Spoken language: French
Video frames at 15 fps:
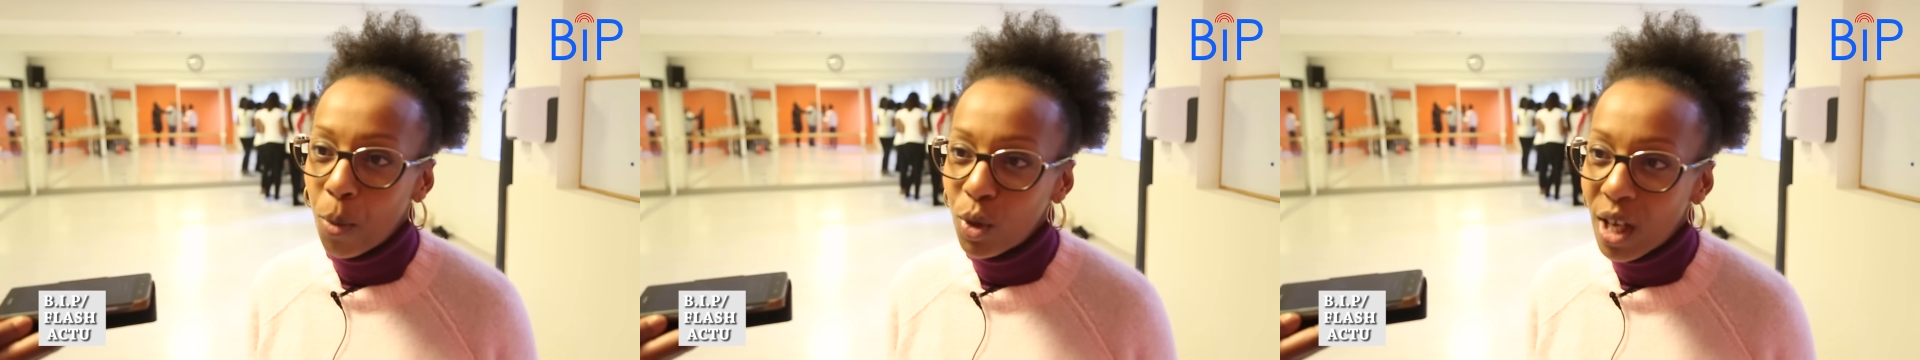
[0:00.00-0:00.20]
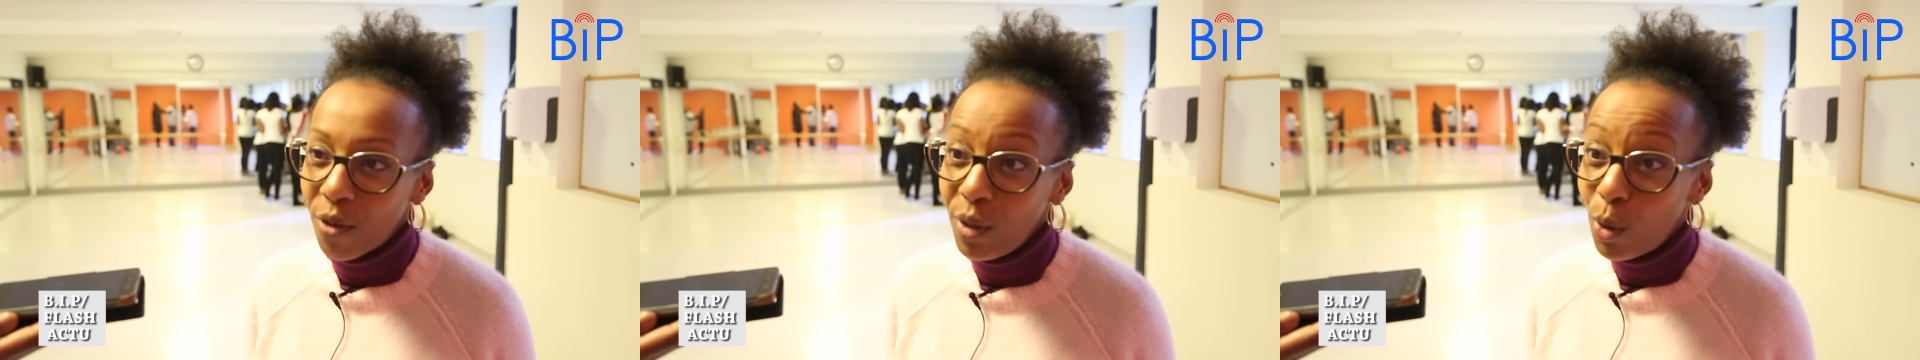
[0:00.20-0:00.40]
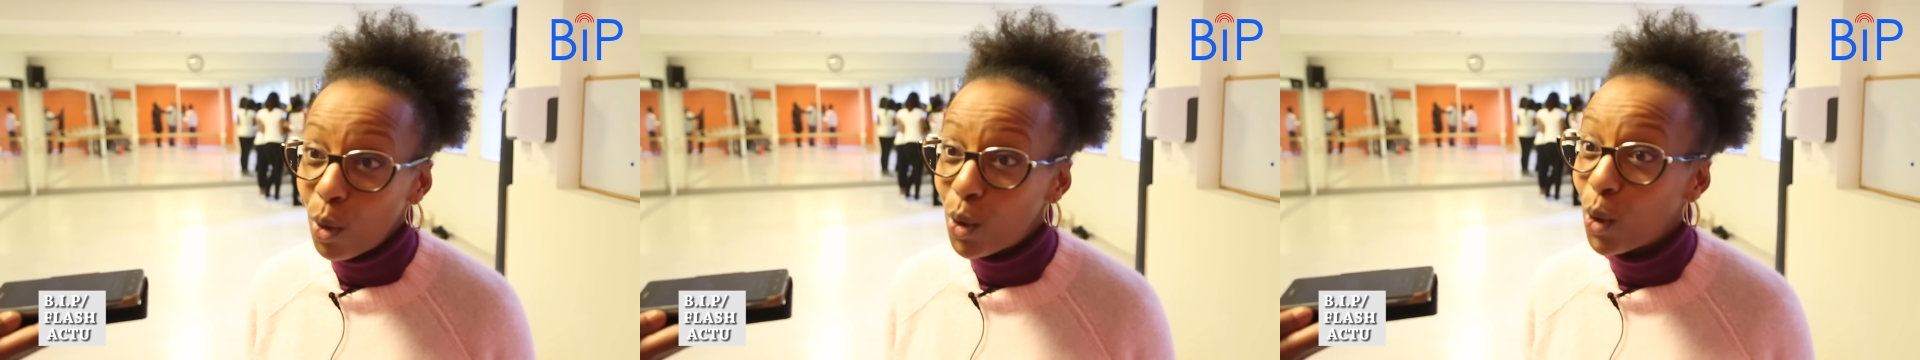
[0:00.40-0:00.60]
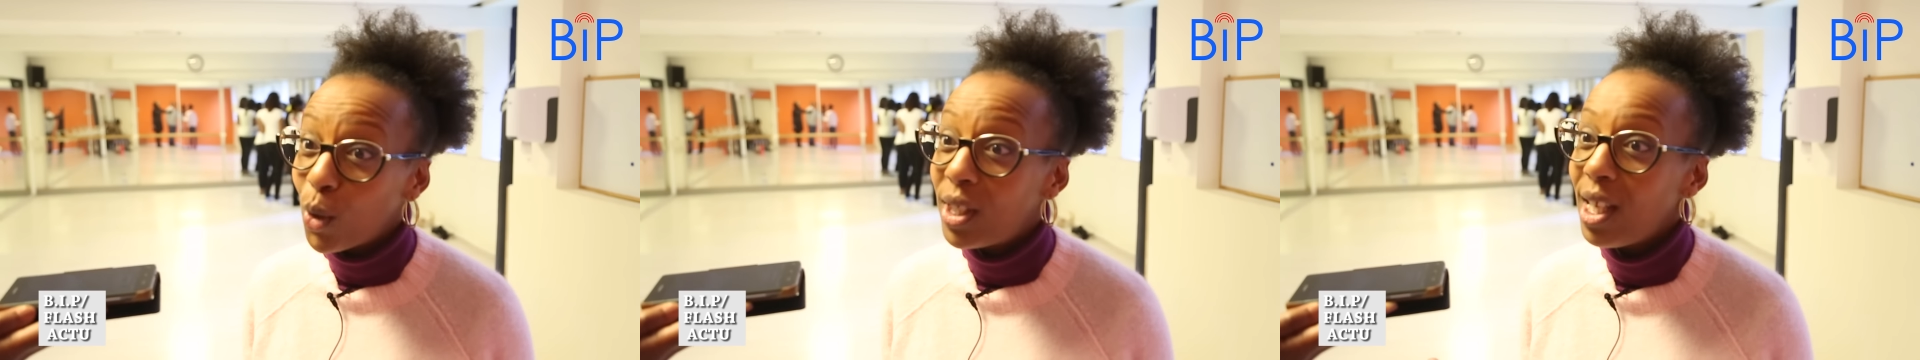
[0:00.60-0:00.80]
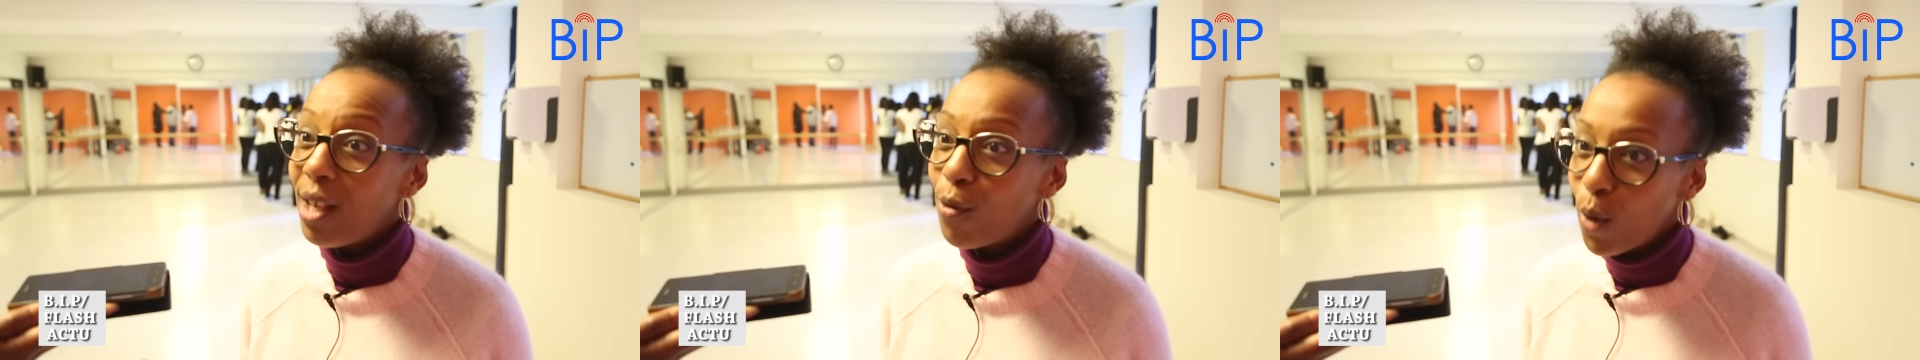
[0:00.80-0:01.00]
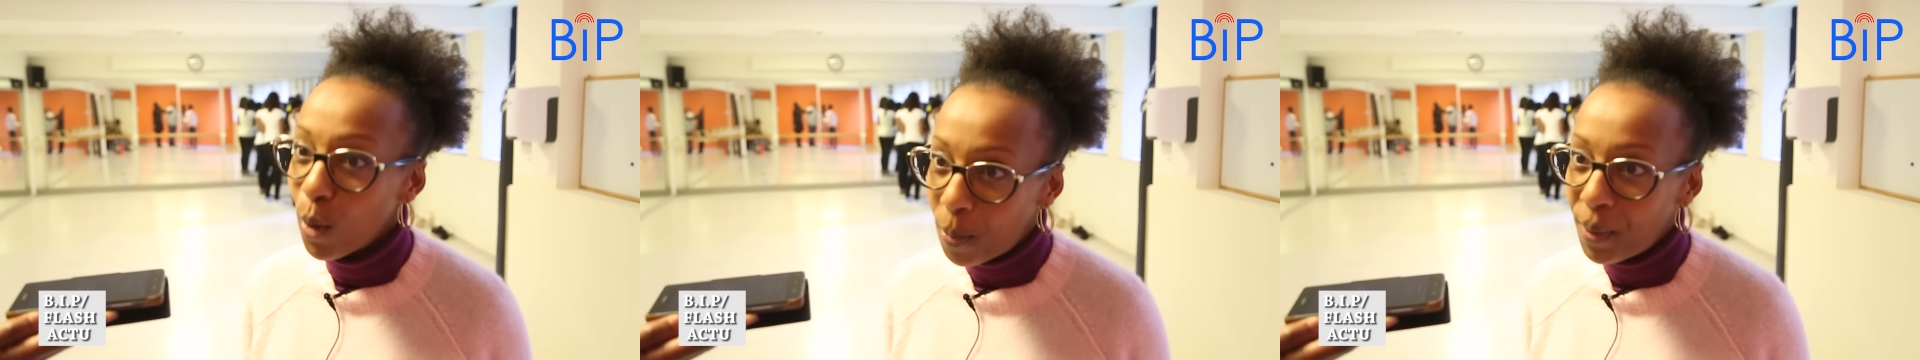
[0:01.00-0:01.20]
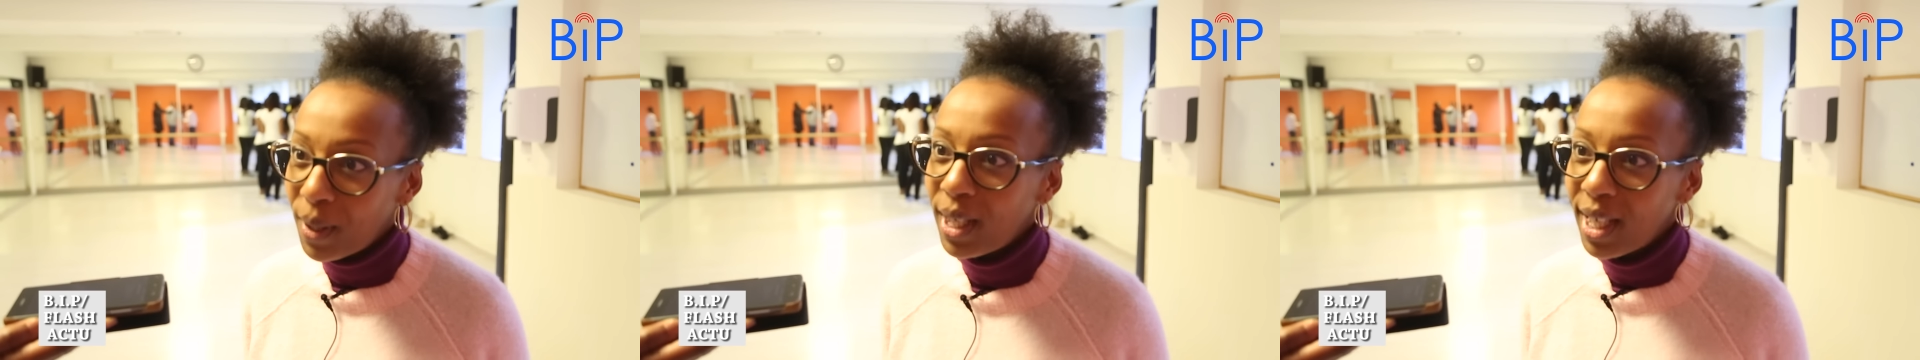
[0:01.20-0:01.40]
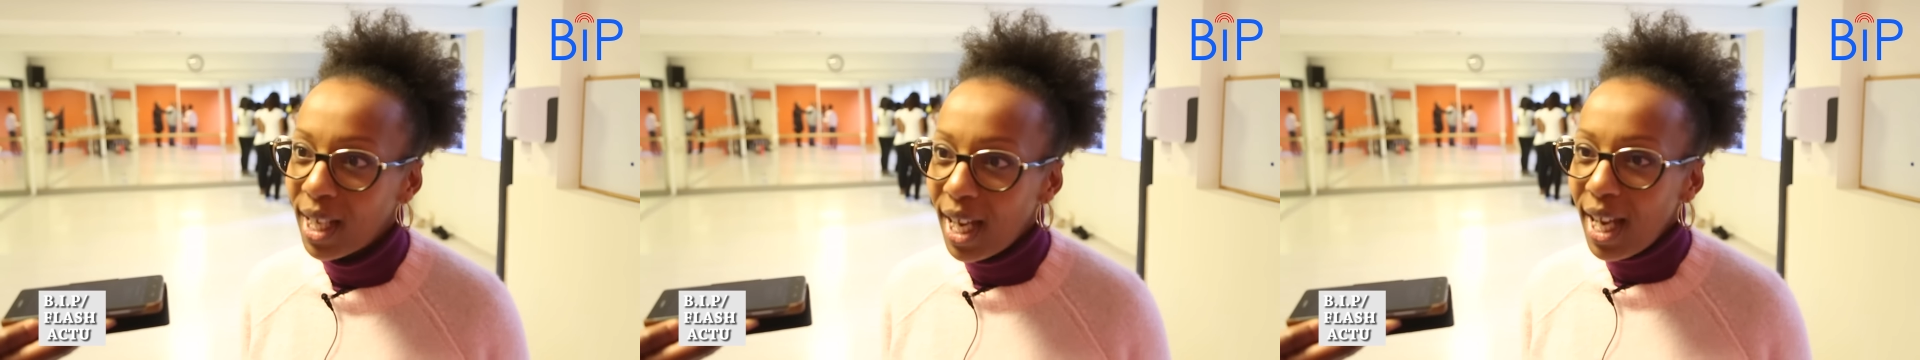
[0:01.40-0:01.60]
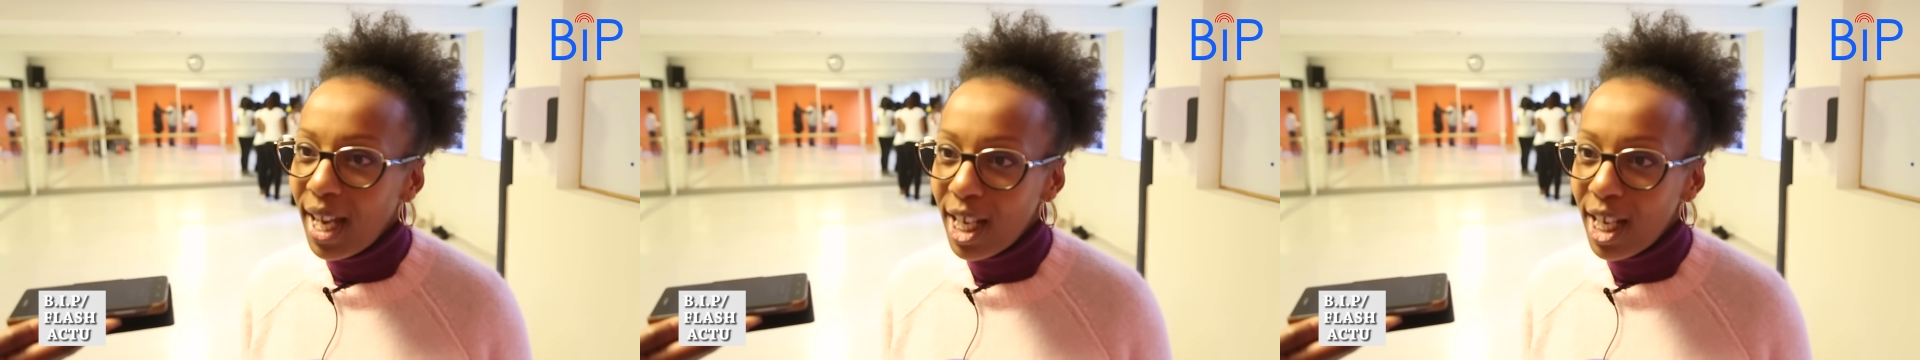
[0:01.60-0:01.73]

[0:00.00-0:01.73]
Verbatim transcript: à mon avis, de se développer.